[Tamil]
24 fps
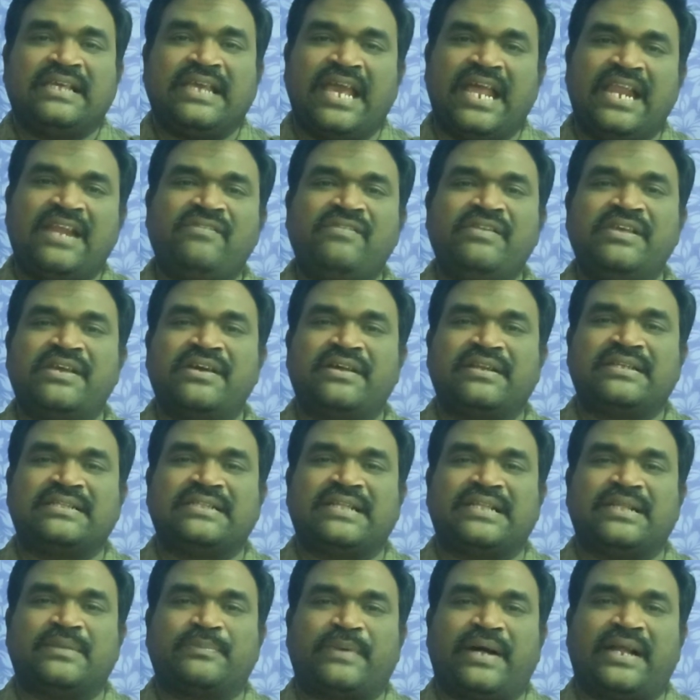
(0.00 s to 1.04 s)
கேள்வியும்
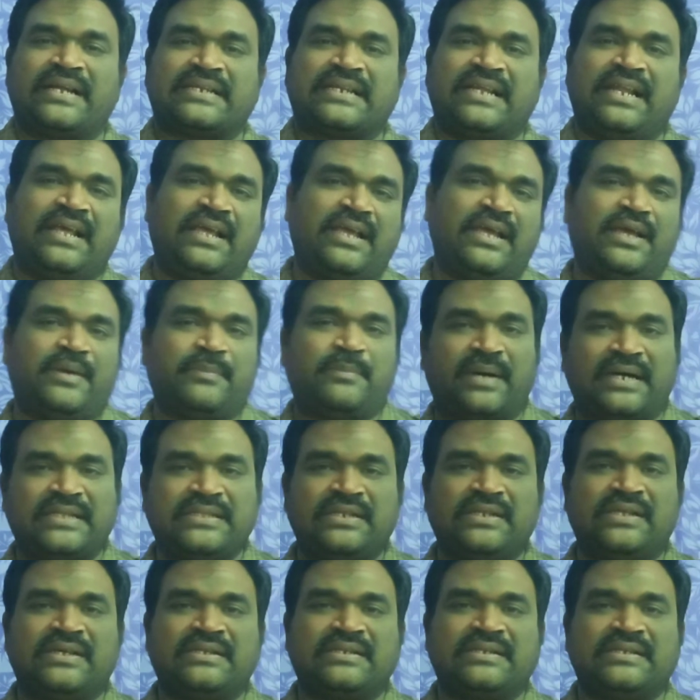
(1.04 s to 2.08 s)
இருக்குது அந்த பாட்டில்
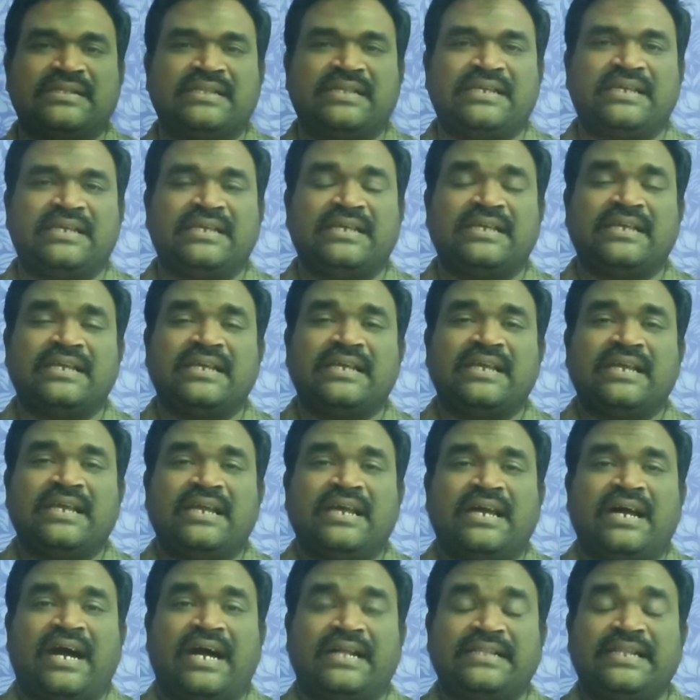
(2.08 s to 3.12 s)
பதிலும் இருக்குது
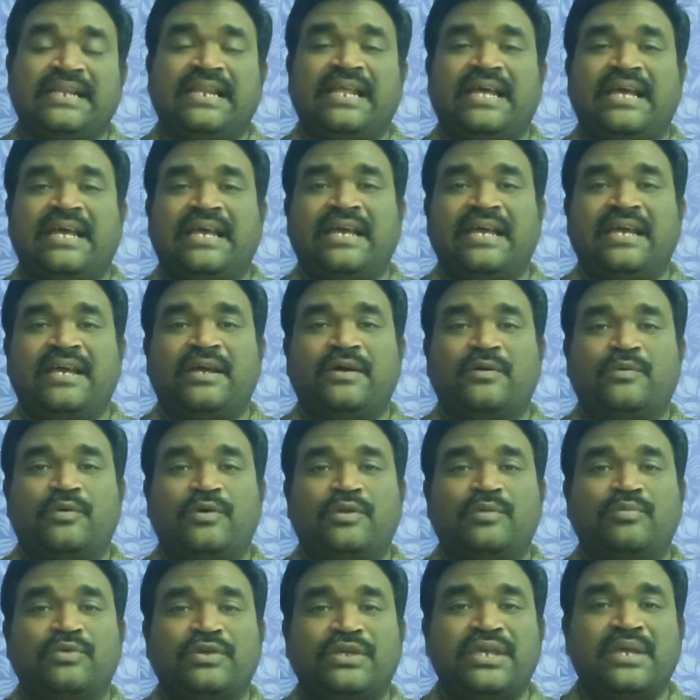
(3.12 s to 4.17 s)
அதில்
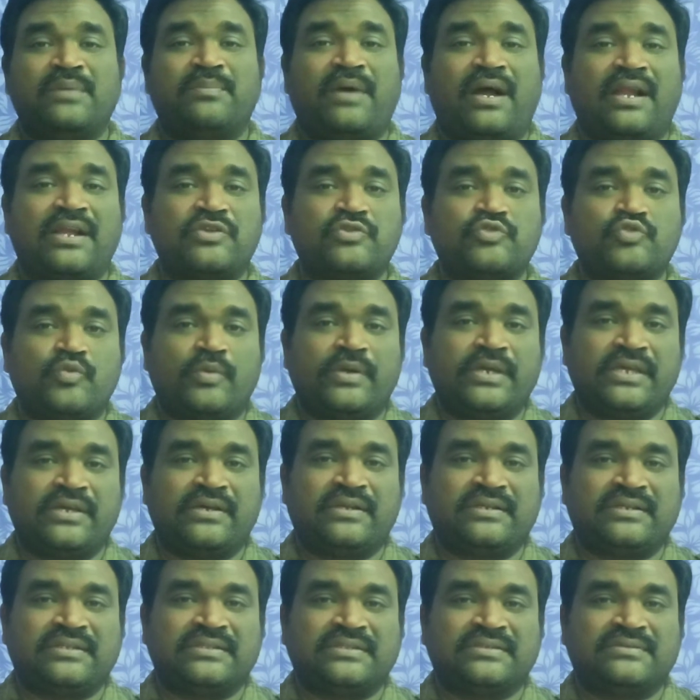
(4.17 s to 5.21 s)
ஒரு முக்கியமான
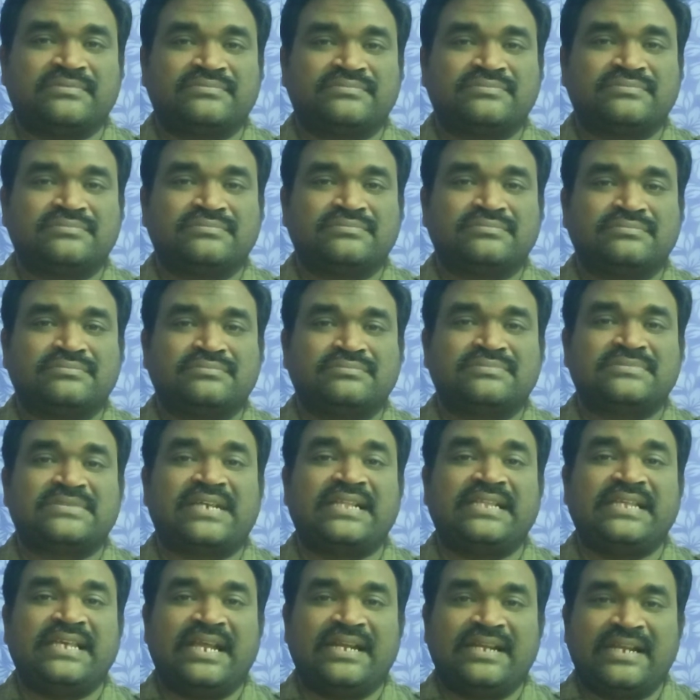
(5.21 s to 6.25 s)
சுவையும் இருக்குது
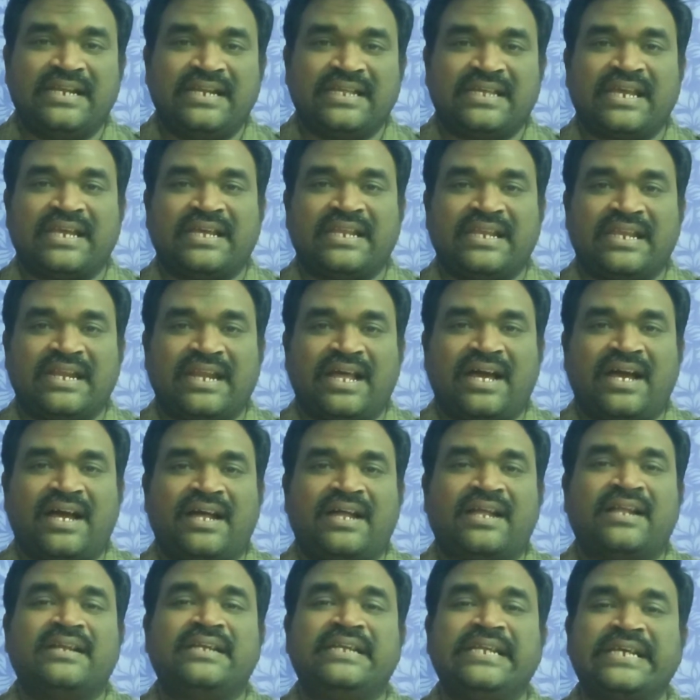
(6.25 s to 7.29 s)
அது என்னன்னு கேட்குறீங்களா
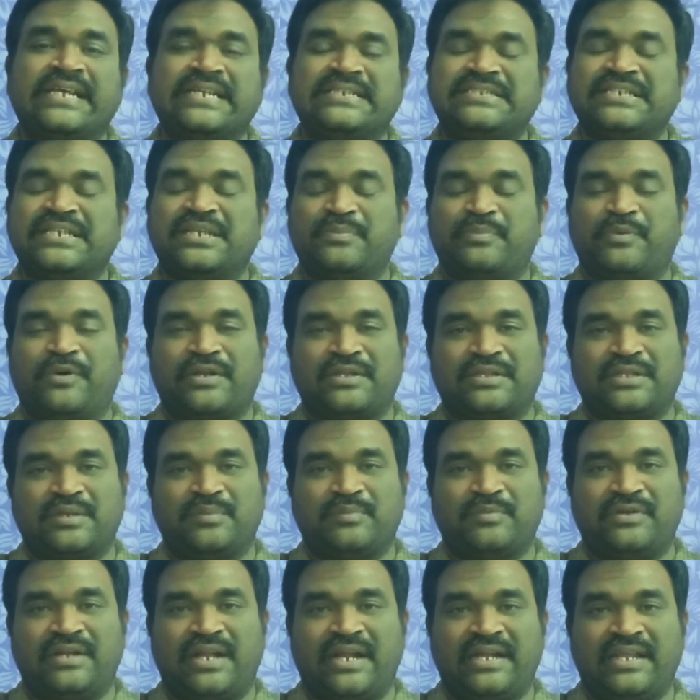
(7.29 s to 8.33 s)
நிகழ்ச்சிக்கு
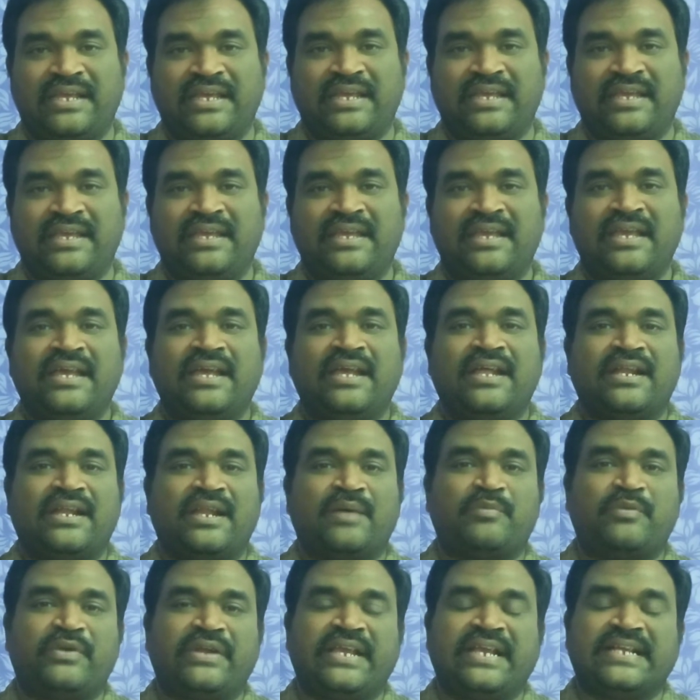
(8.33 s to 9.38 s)
போகிறதுக்கு முன்னாடி
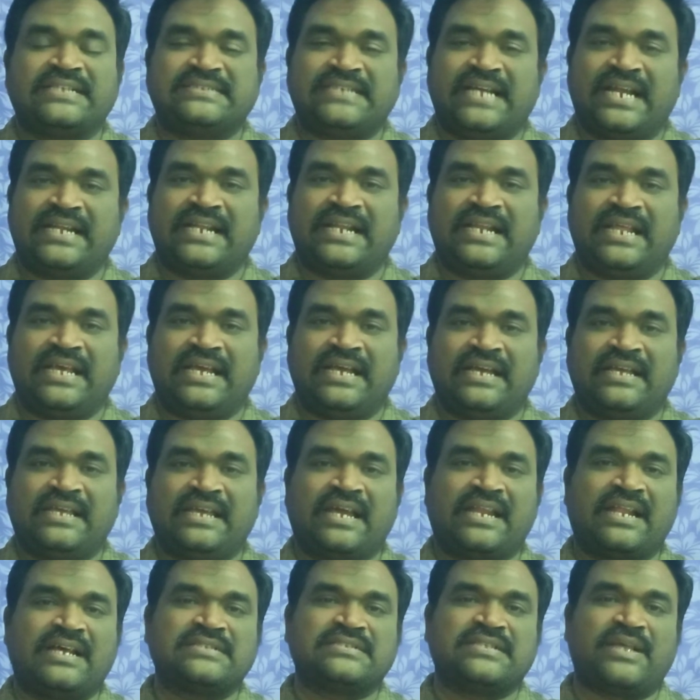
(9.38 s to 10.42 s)
நம்முடைய சேனலை
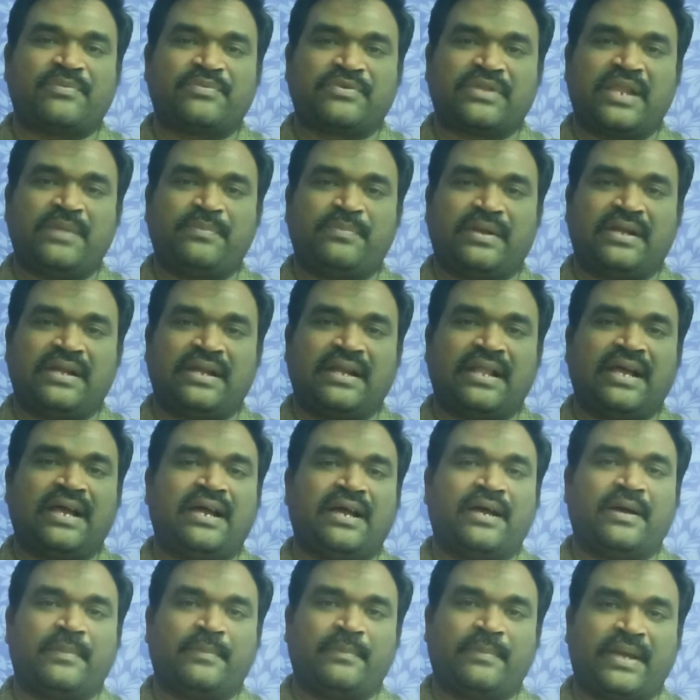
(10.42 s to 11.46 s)
யாராவது சப்ஸ்கிரைப் பண்ணலன்னா
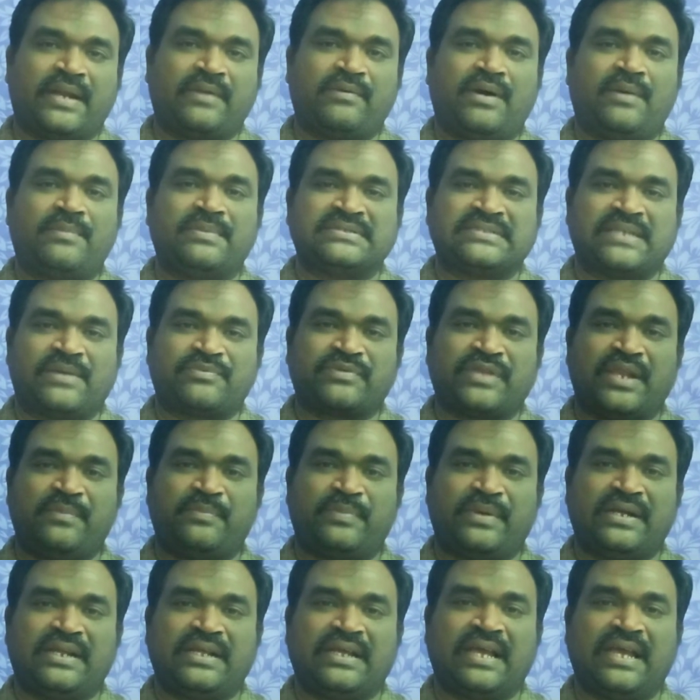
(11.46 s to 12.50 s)
மறவாமல்
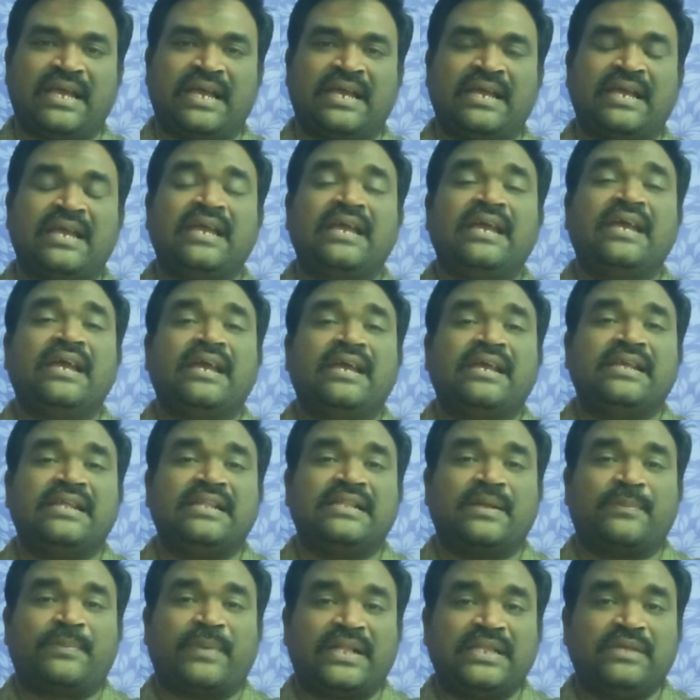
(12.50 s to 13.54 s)
சப்ஸ்கிரைப் பண்ணுங்கள்
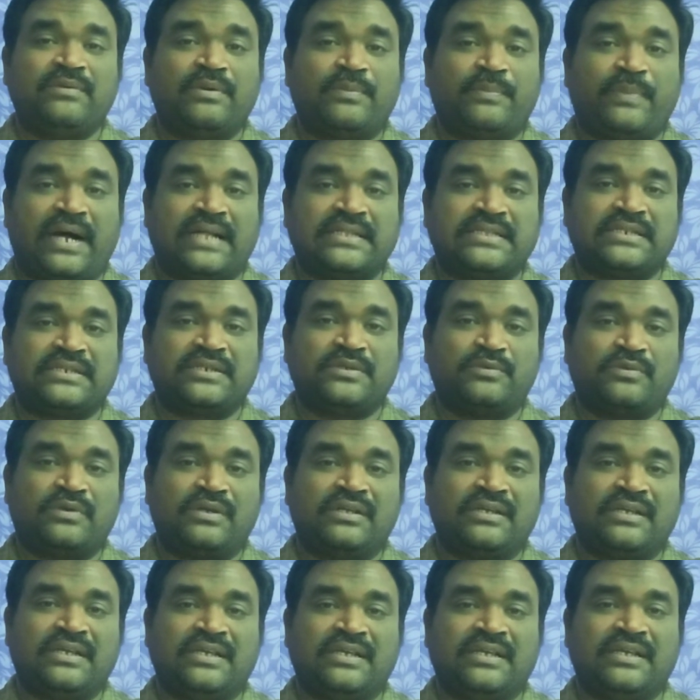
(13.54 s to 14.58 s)
இந்த பதிவை பார்த்துட்டு
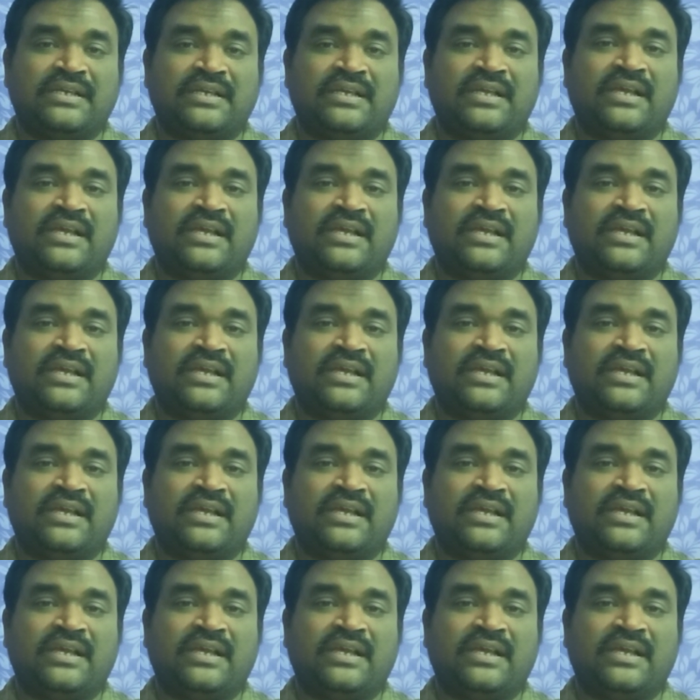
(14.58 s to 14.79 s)
உங்களுக்கு